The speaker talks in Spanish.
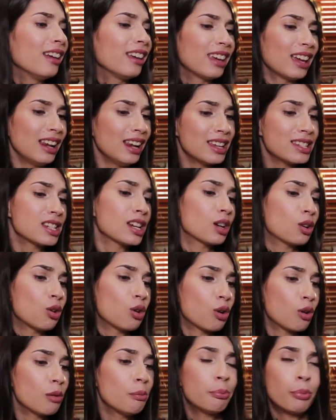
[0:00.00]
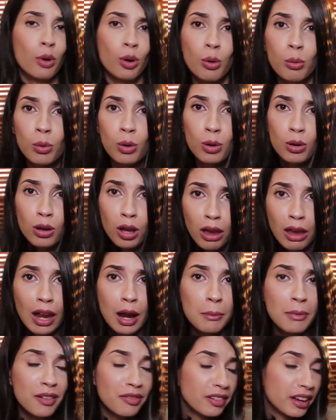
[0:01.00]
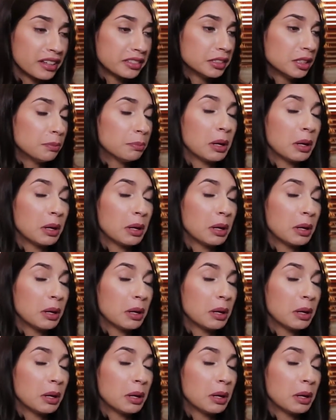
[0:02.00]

que es leche coco en polvo, que era más fácil,